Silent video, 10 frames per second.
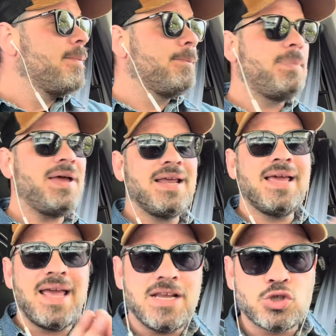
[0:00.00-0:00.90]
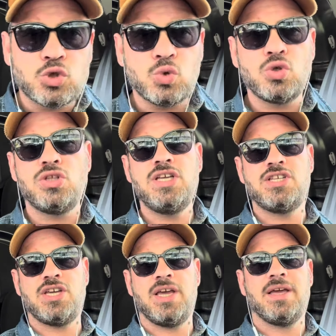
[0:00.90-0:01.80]
perché nessuno
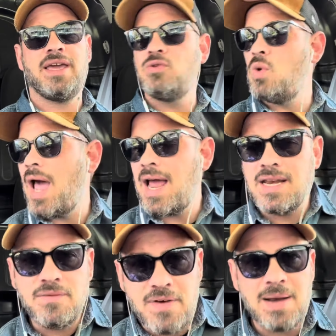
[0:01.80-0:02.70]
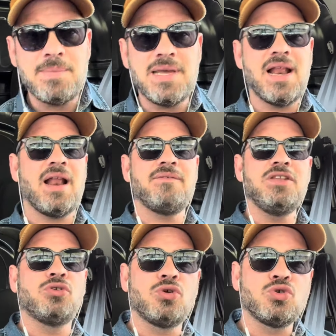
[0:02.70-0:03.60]
dice che due anni fa il Milan ha
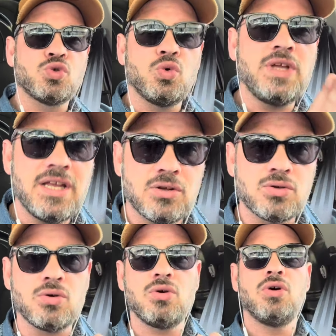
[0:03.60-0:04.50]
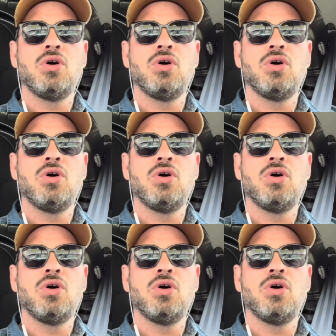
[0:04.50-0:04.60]
vinto lo scudetto